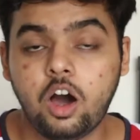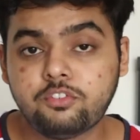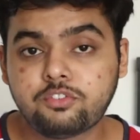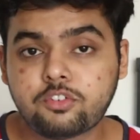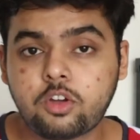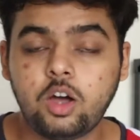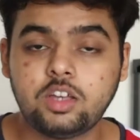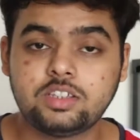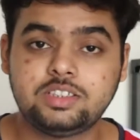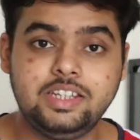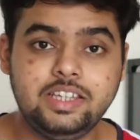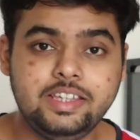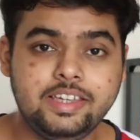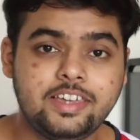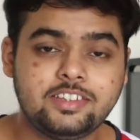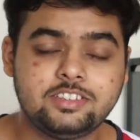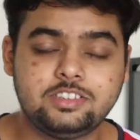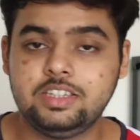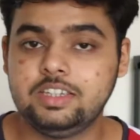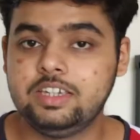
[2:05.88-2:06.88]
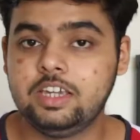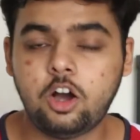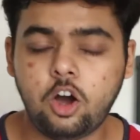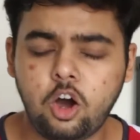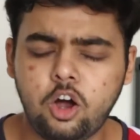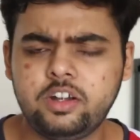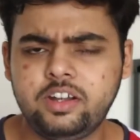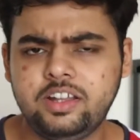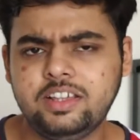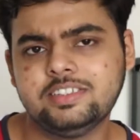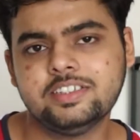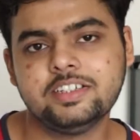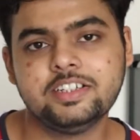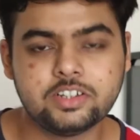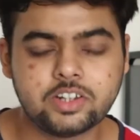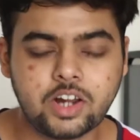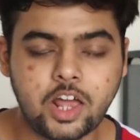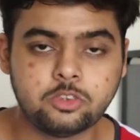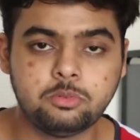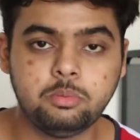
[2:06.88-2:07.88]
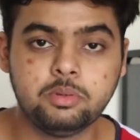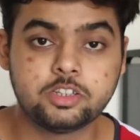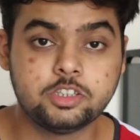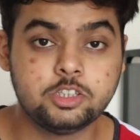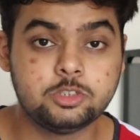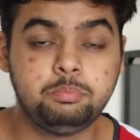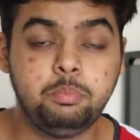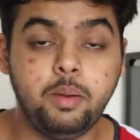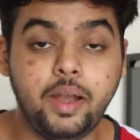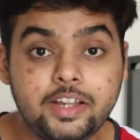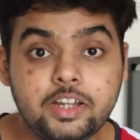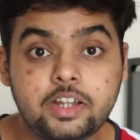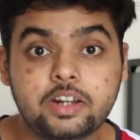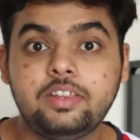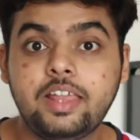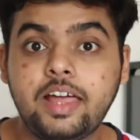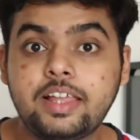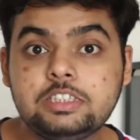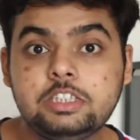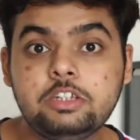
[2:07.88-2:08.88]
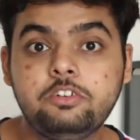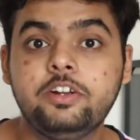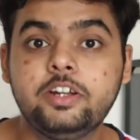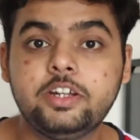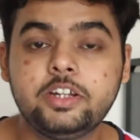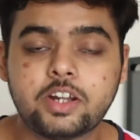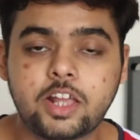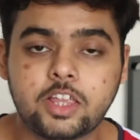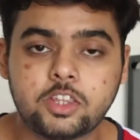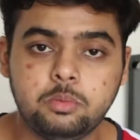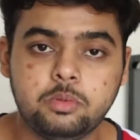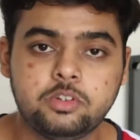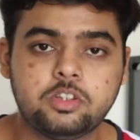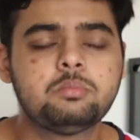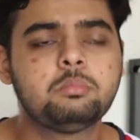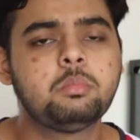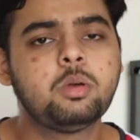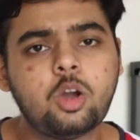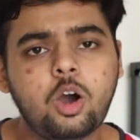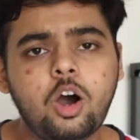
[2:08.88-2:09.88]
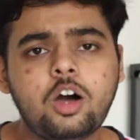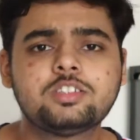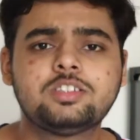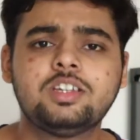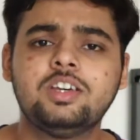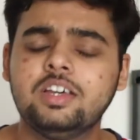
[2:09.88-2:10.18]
Of ट्रांसमिशन इज़ बेटर DCT सी वी better ट्रांसमिशन बिकॉज